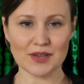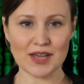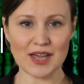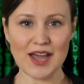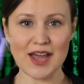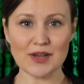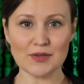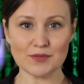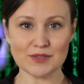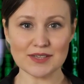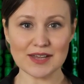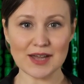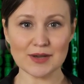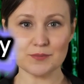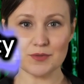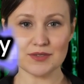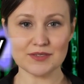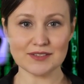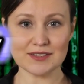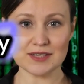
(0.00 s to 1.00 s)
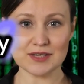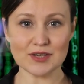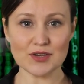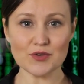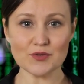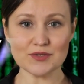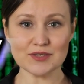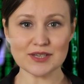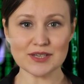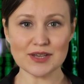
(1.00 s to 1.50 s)
क्या आप साइबर
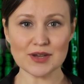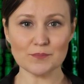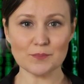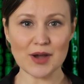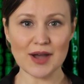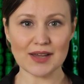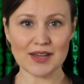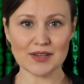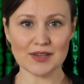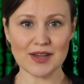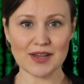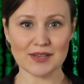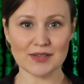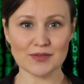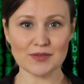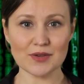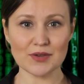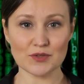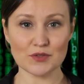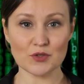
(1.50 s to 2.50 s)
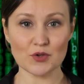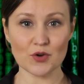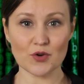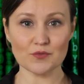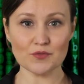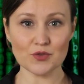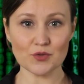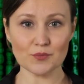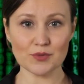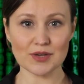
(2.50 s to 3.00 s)
सिक्योरिटी के माहिर हैं जो
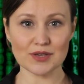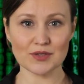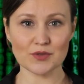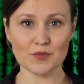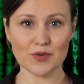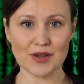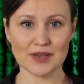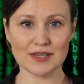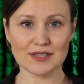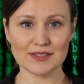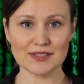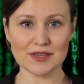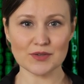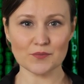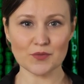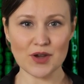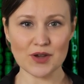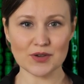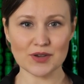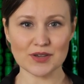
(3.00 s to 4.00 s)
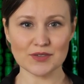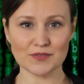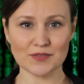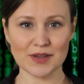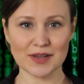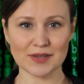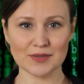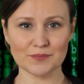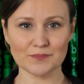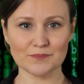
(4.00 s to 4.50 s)
उर्दू में रवानी से वाकिफ
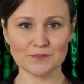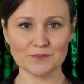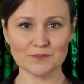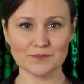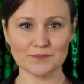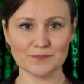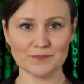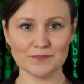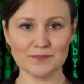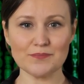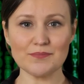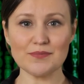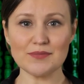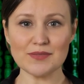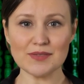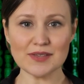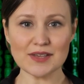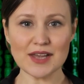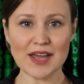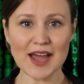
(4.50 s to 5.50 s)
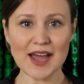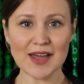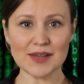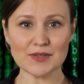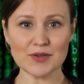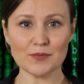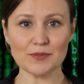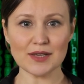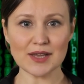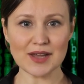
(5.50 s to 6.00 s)
हैं क्या
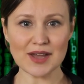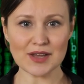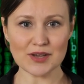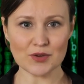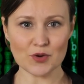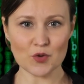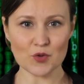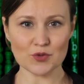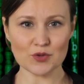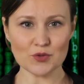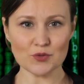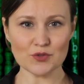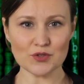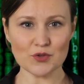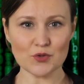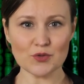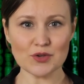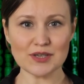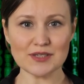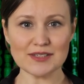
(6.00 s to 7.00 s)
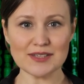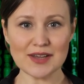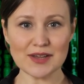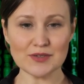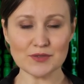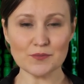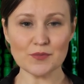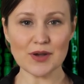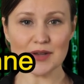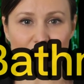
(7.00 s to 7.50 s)
आप अपने इल्म को दूसरों के
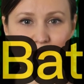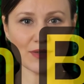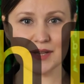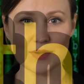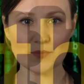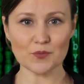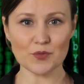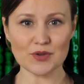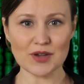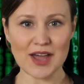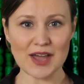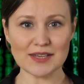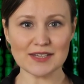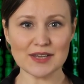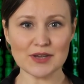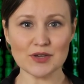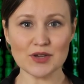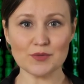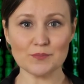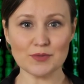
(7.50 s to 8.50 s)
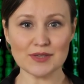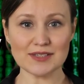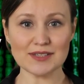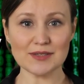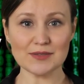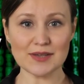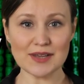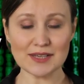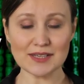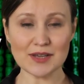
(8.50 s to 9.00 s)
साथ बांटने और ऐसा करने
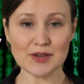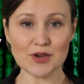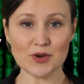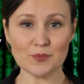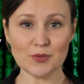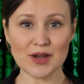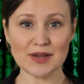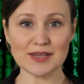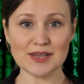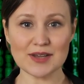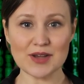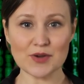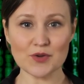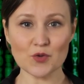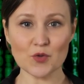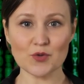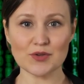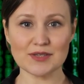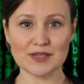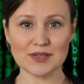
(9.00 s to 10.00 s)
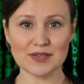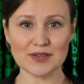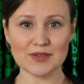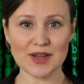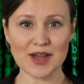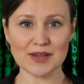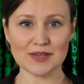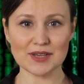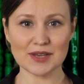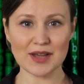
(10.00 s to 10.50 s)
से पैसा कमाने का कोई
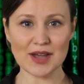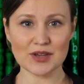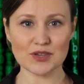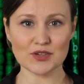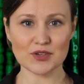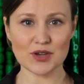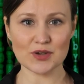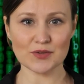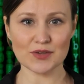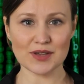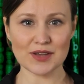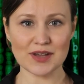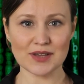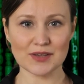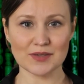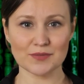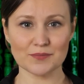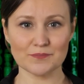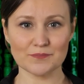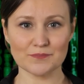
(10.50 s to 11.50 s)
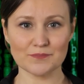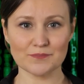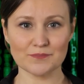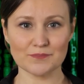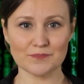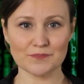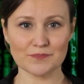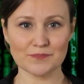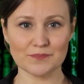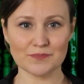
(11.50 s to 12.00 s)
तरीका तलाश कर रहे
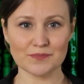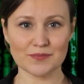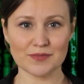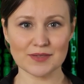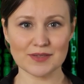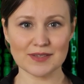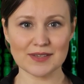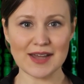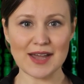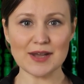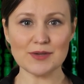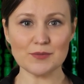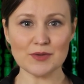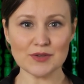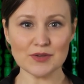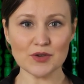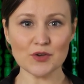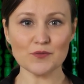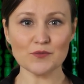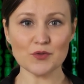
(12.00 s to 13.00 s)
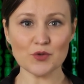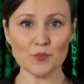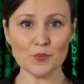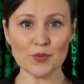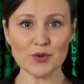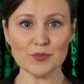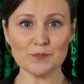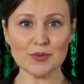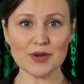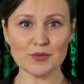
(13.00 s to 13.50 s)
हैं साइबर उर्दू
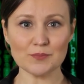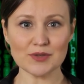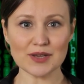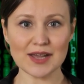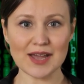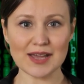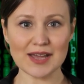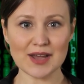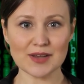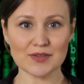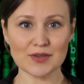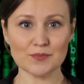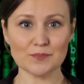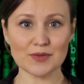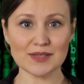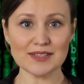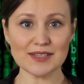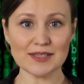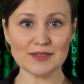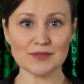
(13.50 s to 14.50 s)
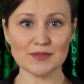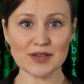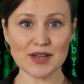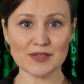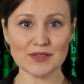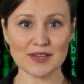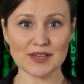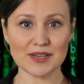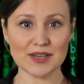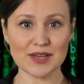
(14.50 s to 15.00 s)
प्रीमियम के अलावा मजीद
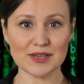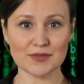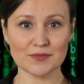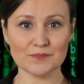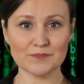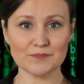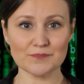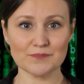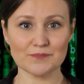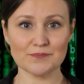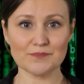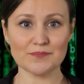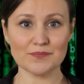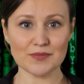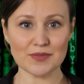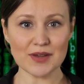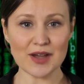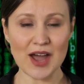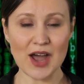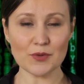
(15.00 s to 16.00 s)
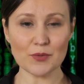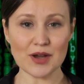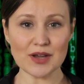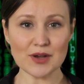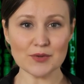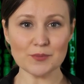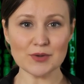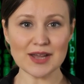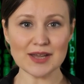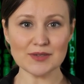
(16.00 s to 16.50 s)
ना देखें
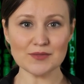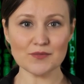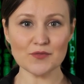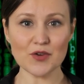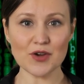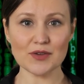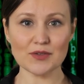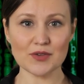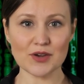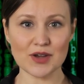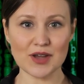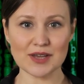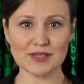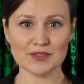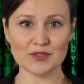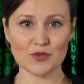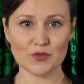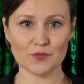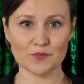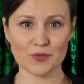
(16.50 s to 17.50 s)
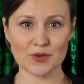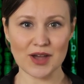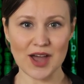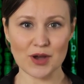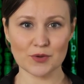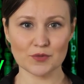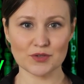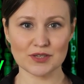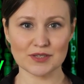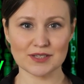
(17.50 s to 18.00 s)
हमारा प्लेटफॉर्म ख़ास तौर पर
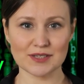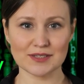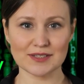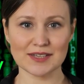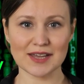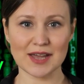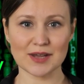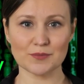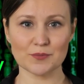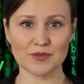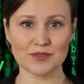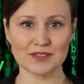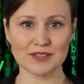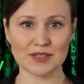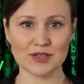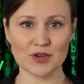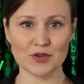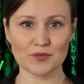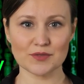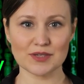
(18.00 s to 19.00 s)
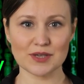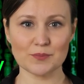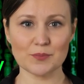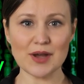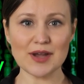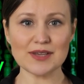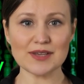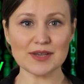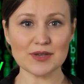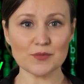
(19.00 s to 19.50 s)
अब जैसे साइबर सिक्योरिटी
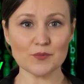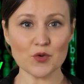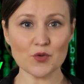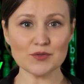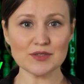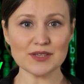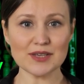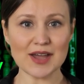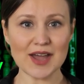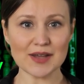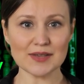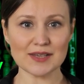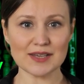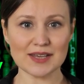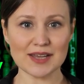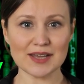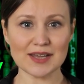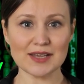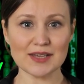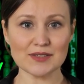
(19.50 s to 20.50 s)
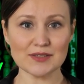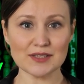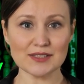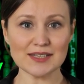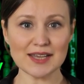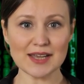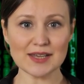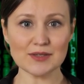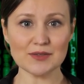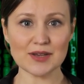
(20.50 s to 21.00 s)
माहरीन को सिखाने के लिए
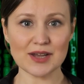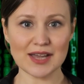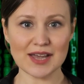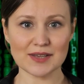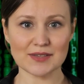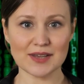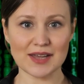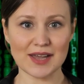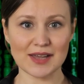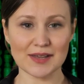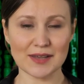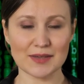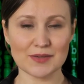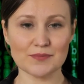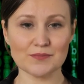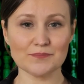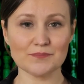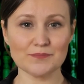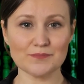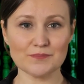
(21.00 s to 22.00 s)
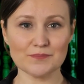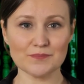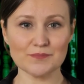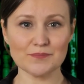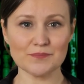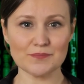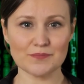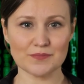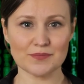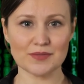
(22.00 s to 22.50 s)
डिज़ाइन किया गया
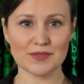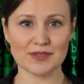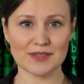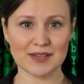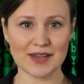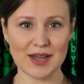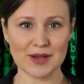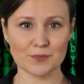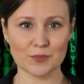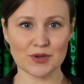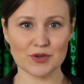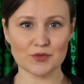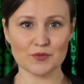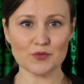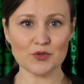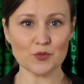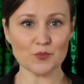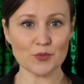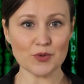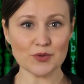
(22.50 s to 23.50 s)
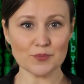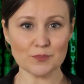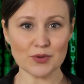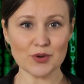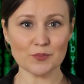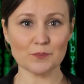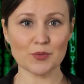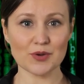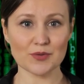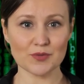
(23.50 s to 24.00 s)
है साइबर उर्दू
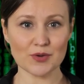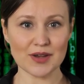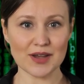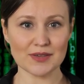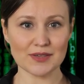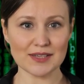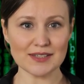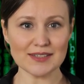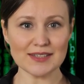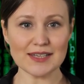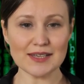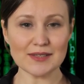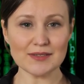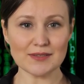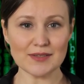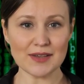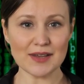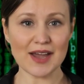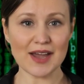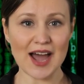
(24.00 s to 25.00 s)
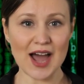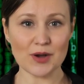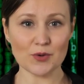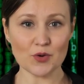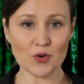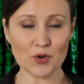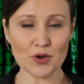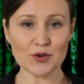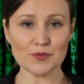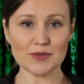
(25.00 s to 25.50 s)
प्रीमियम पर पढ़ाने से
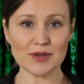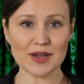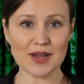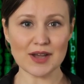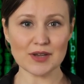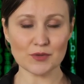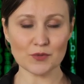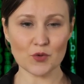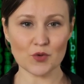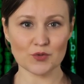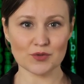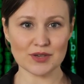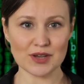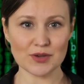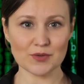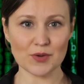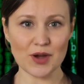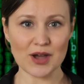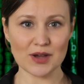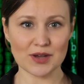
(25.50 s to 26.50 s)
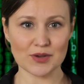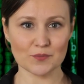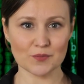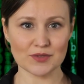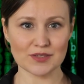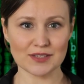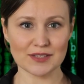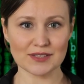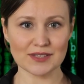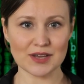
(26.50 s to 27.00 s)
आपको अपने इल्म को तलबा के
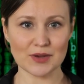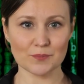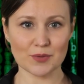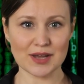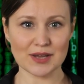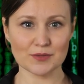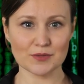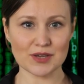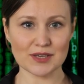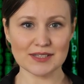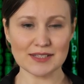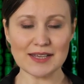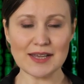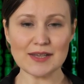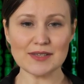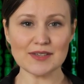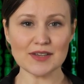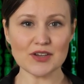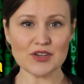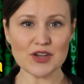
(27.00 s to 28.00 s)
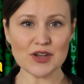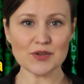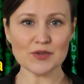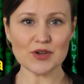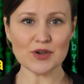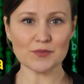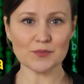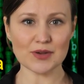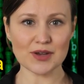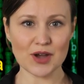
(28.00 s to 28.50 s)
वसी सामीन के साथ शेयर
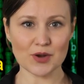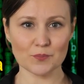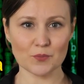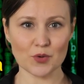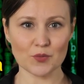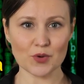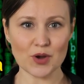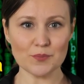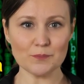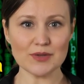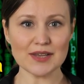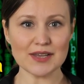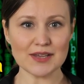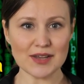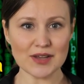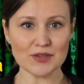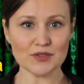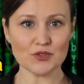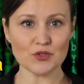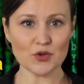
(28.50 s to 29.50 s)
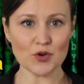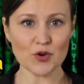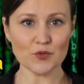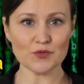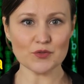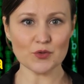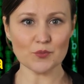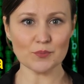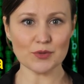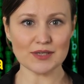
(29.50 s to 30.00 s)
करने का मौका मिलेगा जो
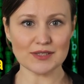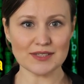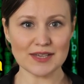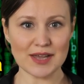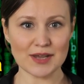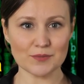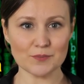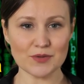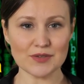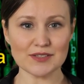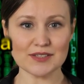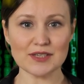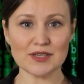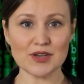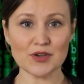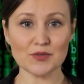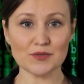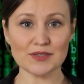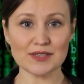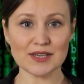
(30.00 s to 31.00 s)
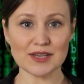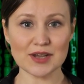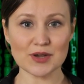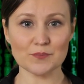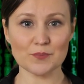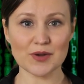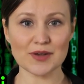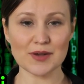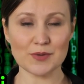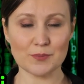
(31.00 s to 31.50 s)
उर्दू में साइबर सिक्योरिटी
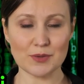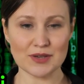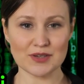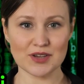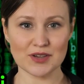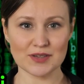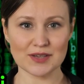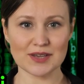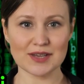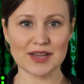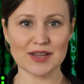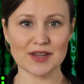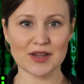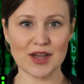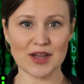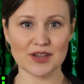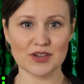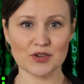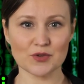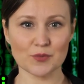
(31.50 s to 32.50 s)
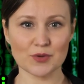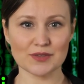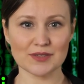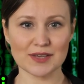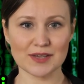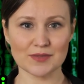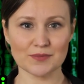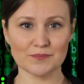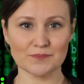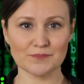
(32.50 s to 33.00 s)
के बारे में जाने के
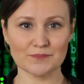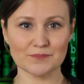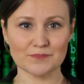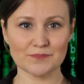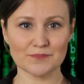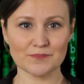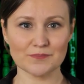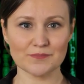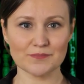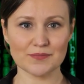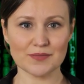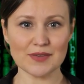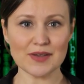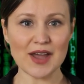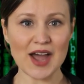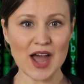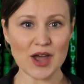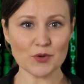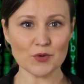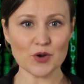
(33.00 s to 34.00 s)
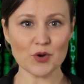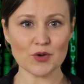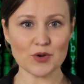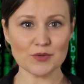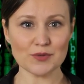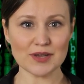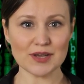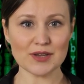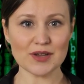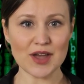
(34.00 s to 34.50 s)
ख्वाहिशमंद है आपको
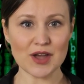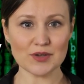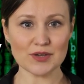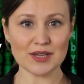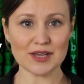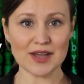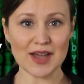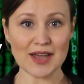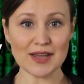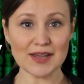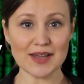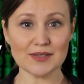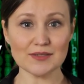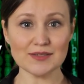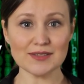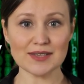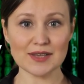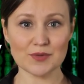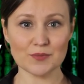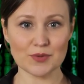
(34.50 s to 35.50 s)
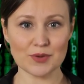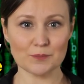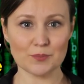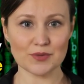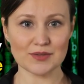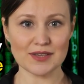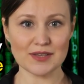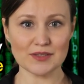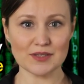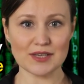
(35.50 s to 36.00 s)
अपने घर के आराम से अपनी
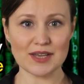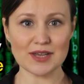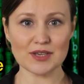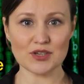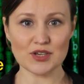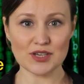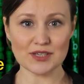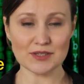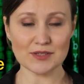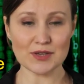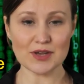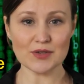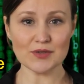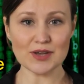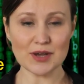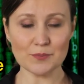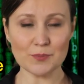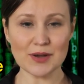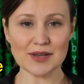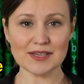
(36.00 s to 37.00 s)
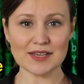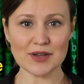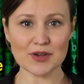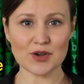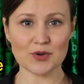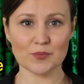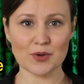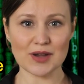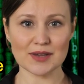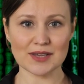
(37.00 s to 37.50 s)
पसंद की चीज़ करके पैसा
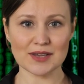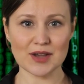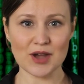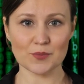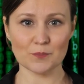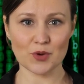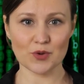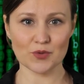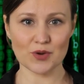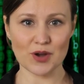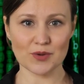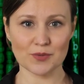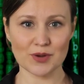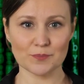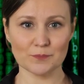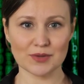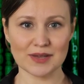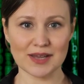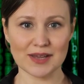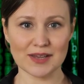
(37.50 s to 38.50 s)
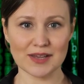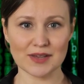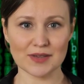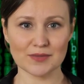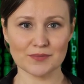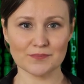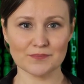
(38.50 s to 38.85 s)
कमाने का मौका भी मिलेगा